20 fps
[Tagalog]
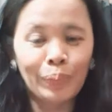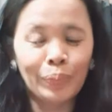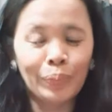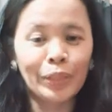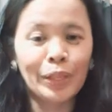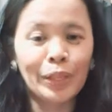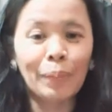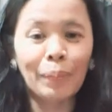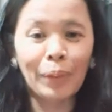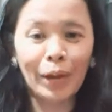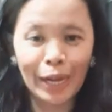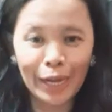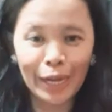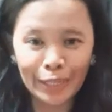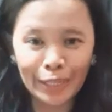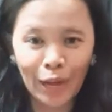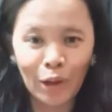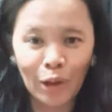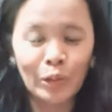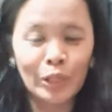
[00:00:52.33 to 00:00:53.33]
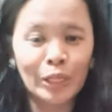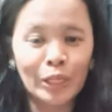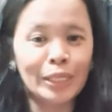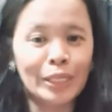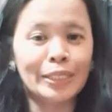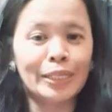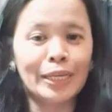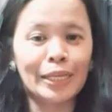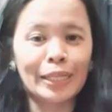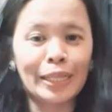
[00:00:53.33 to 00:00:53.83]
na pagkatao ng
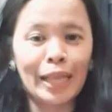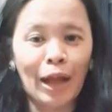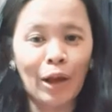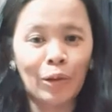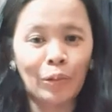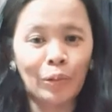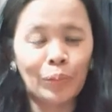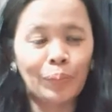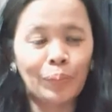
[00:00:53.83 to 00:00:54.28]
isang tao.